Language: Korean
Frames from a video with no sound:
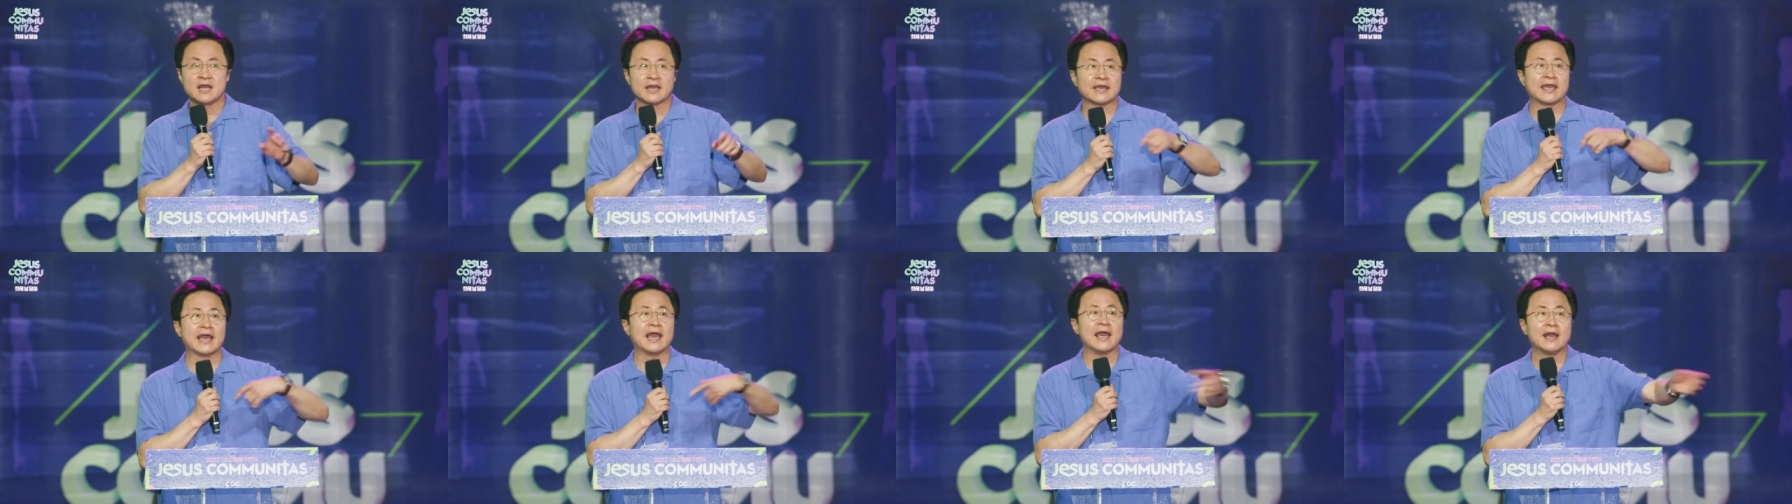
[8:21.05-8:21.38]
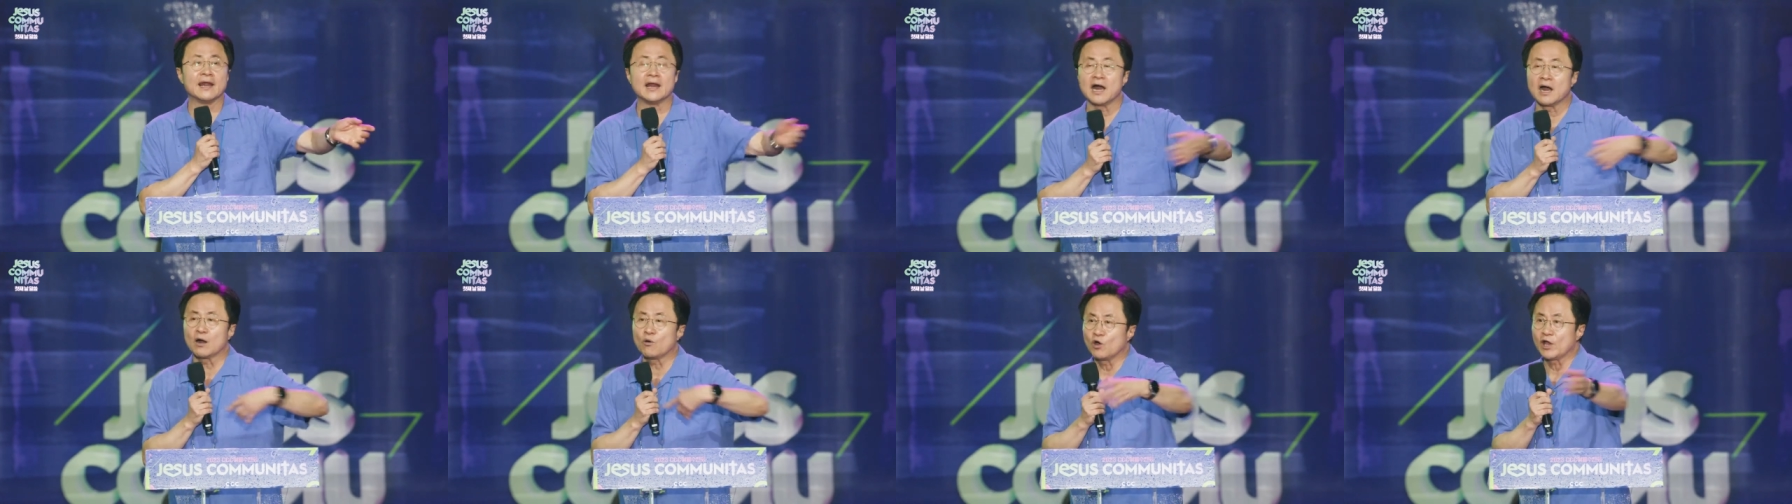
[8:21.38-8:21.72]

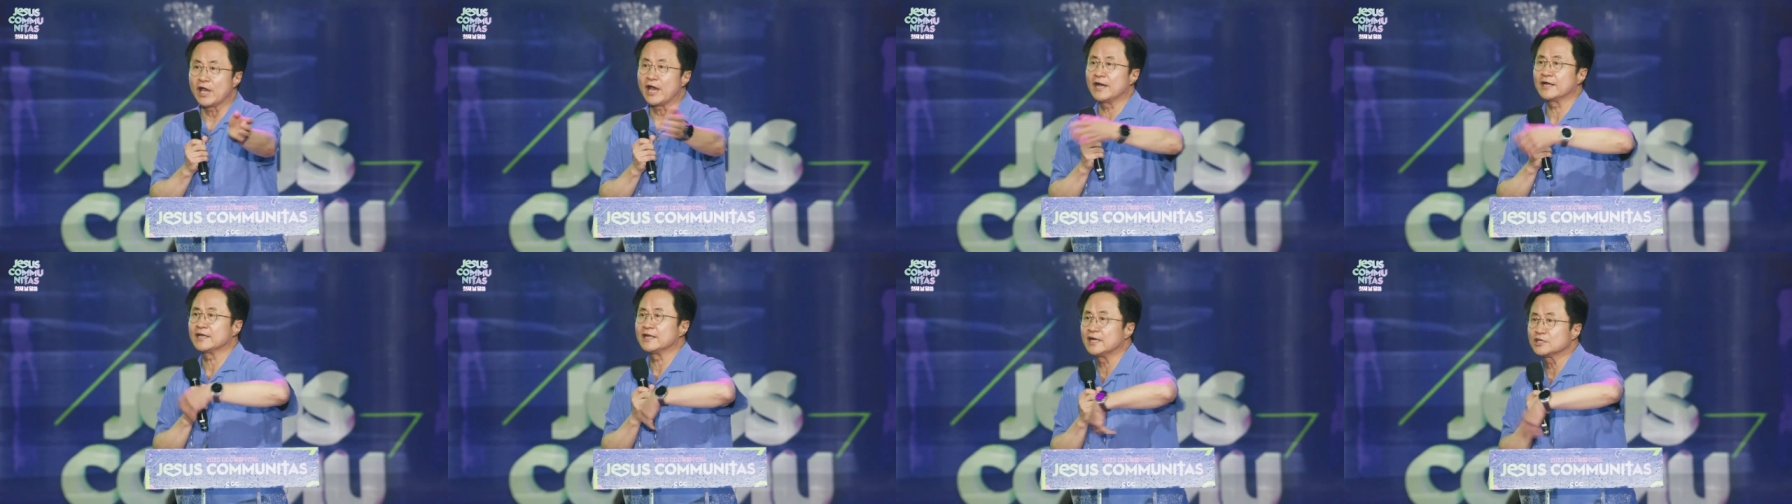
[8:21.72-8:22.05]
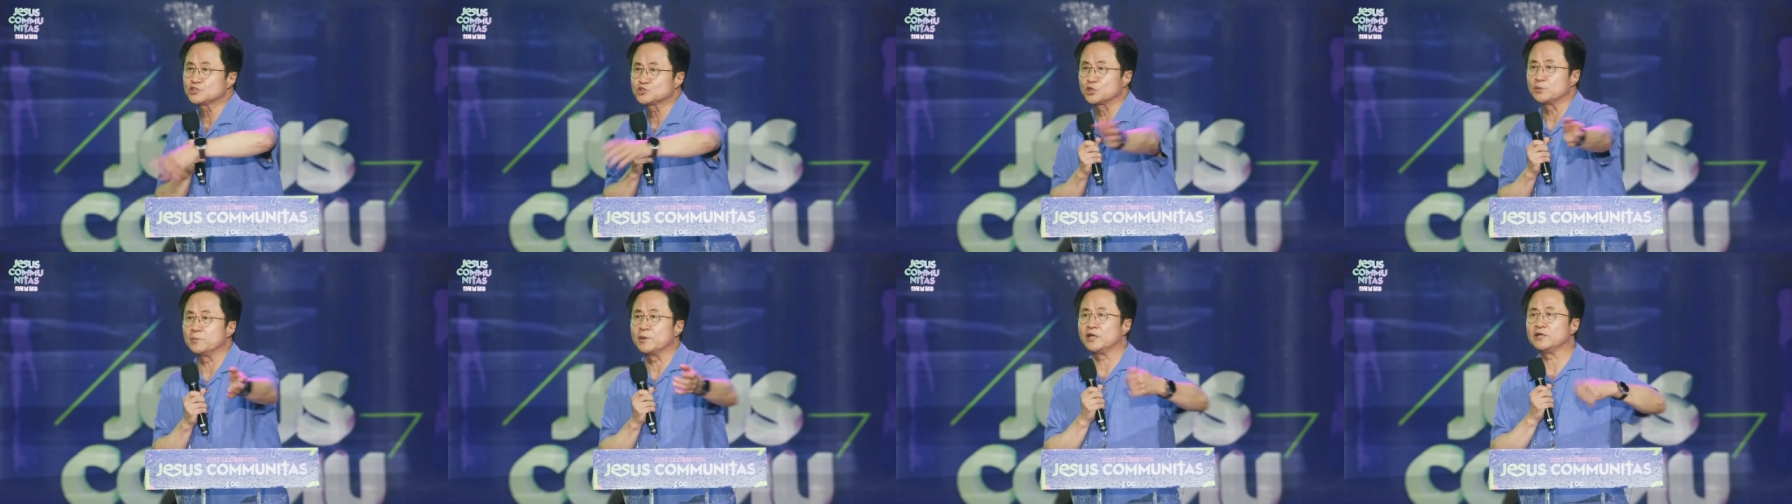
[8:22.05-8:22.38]
개나 고양이나
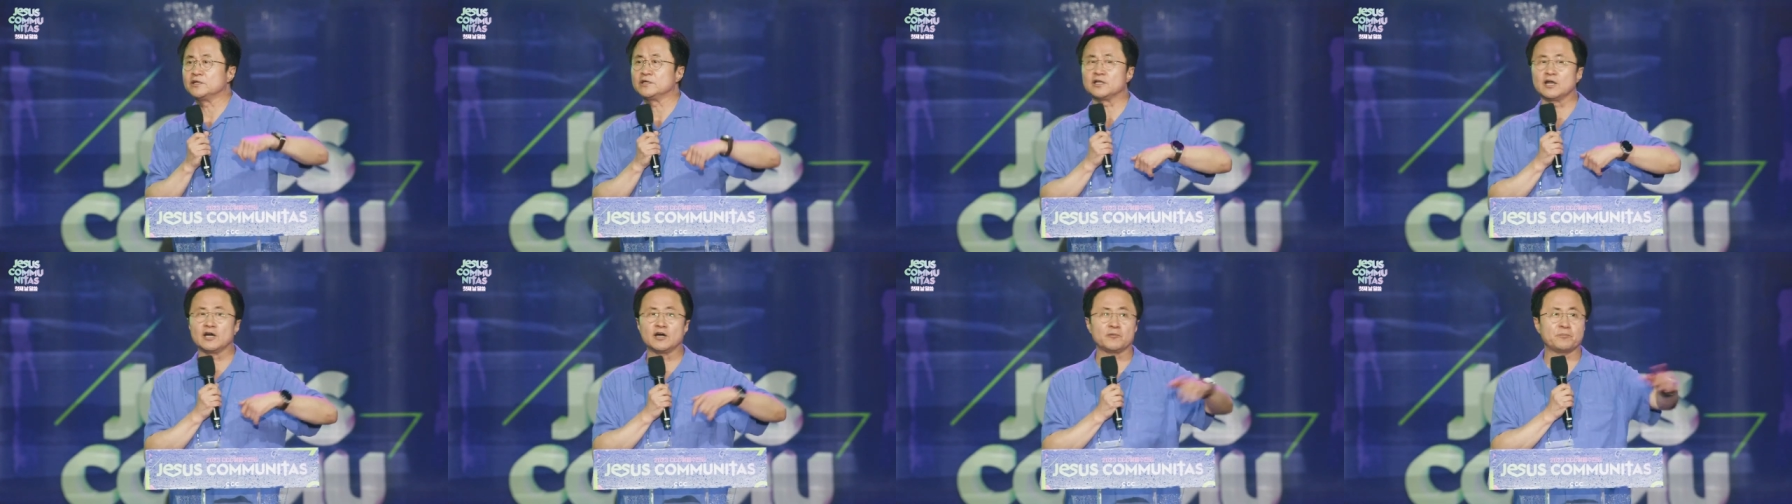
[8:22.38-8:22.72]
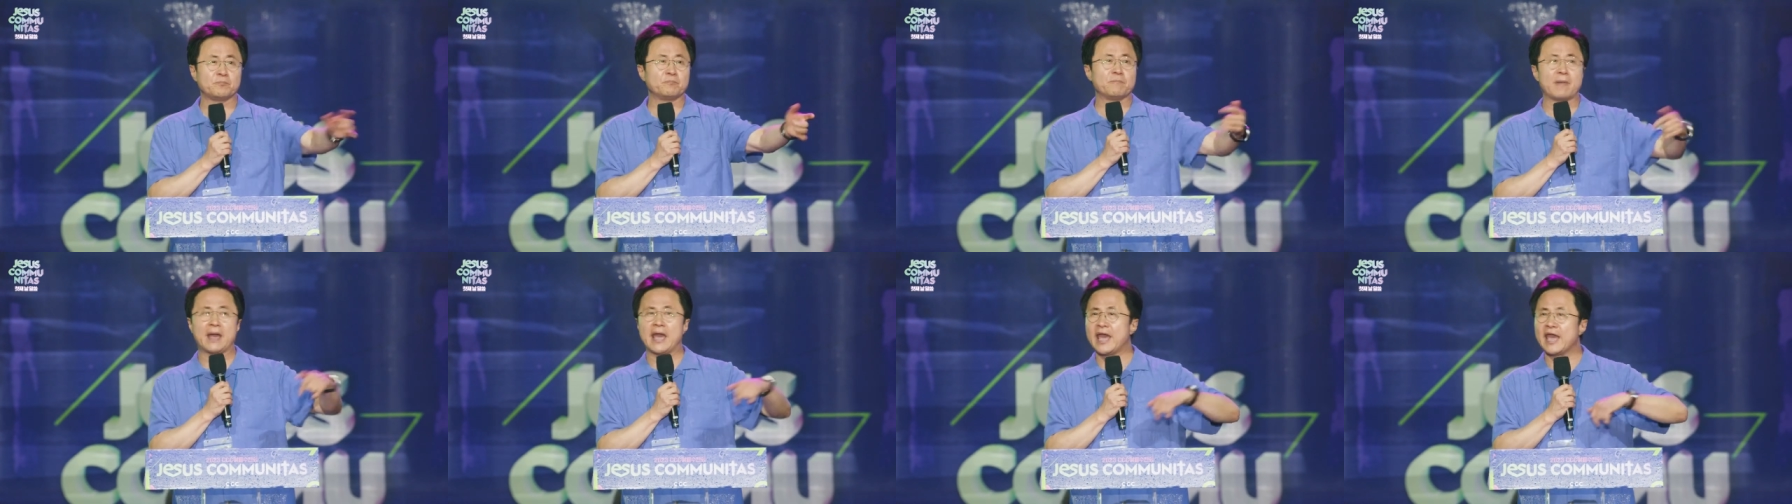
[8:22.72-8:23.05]
주면은요,
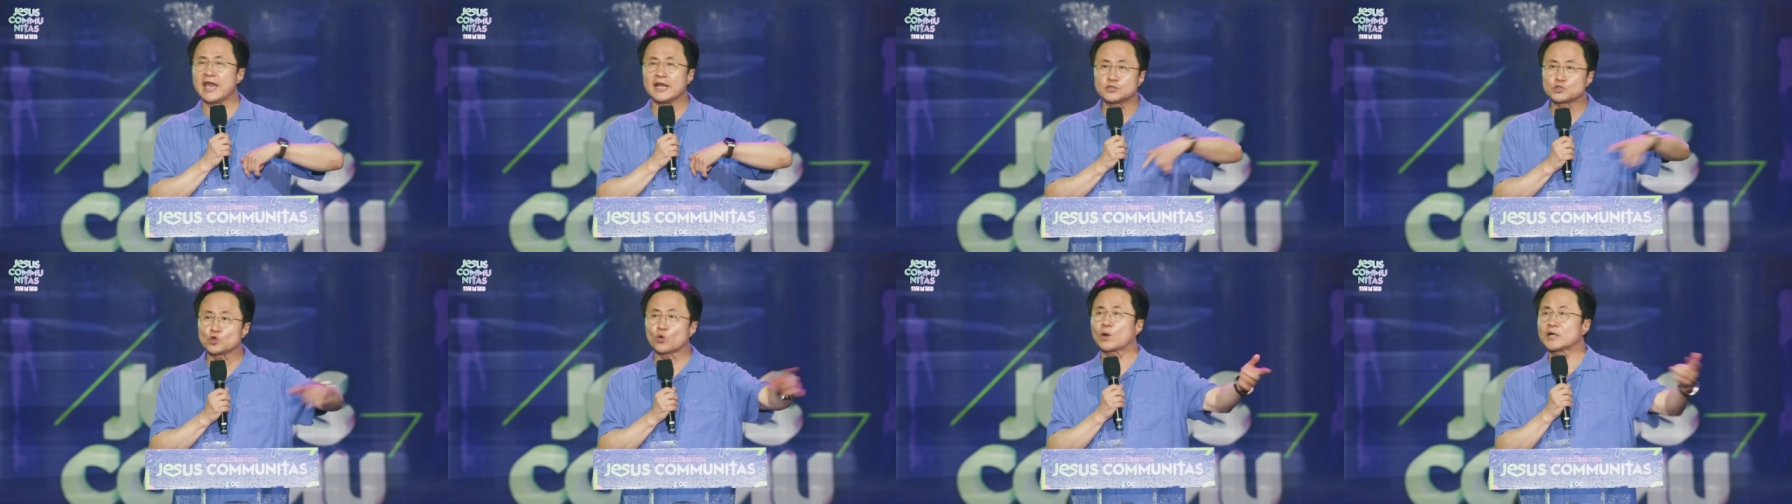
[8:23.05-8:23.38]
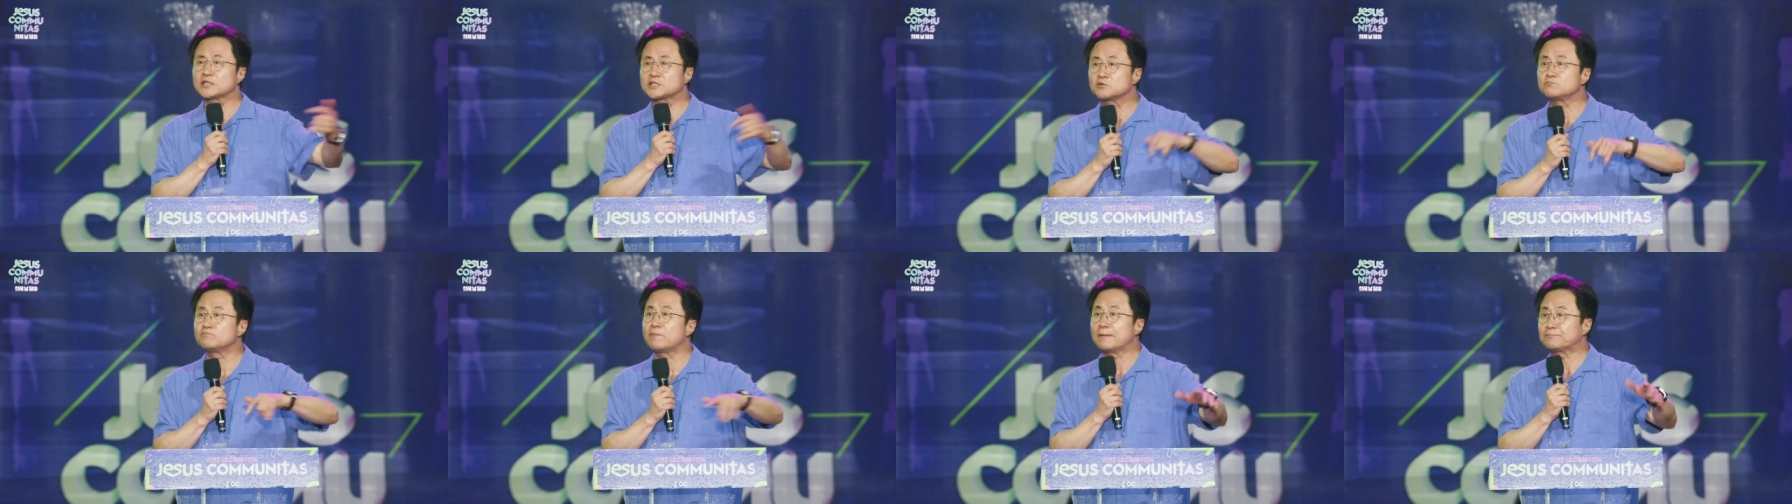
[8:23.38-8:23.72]
매일
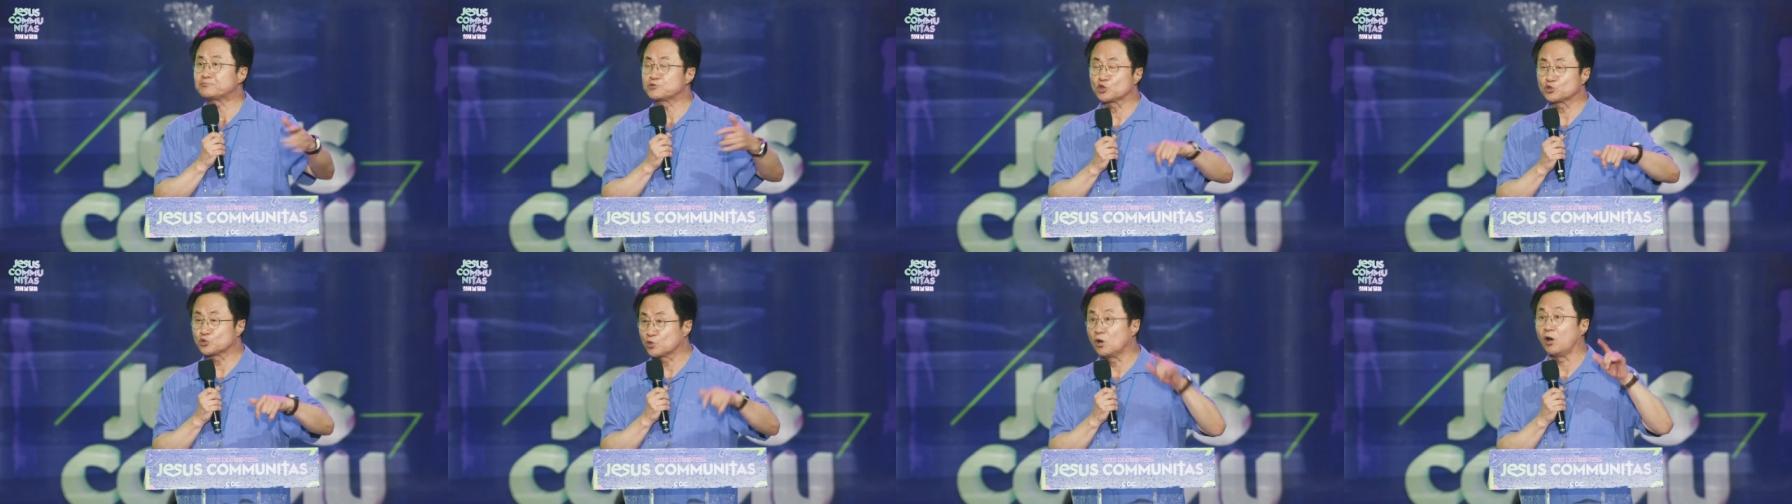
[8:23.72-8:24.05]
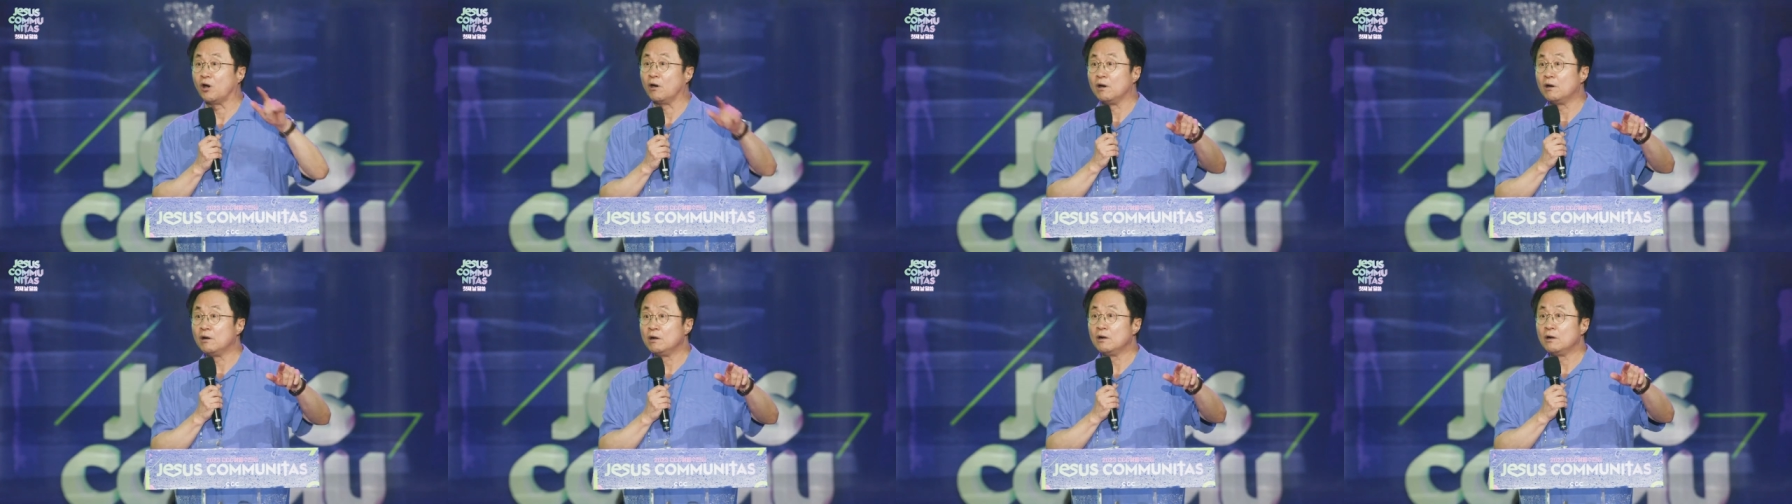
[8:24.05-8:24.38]
똑같은 밥
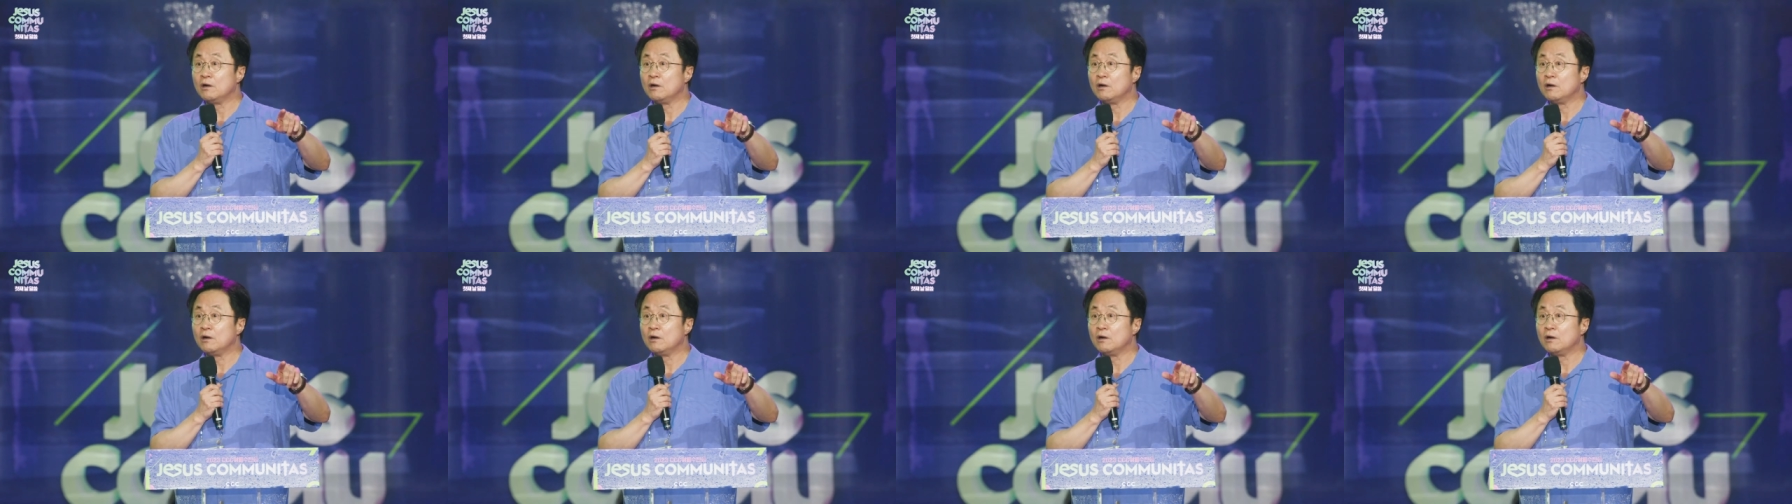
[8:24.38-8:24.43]
줘도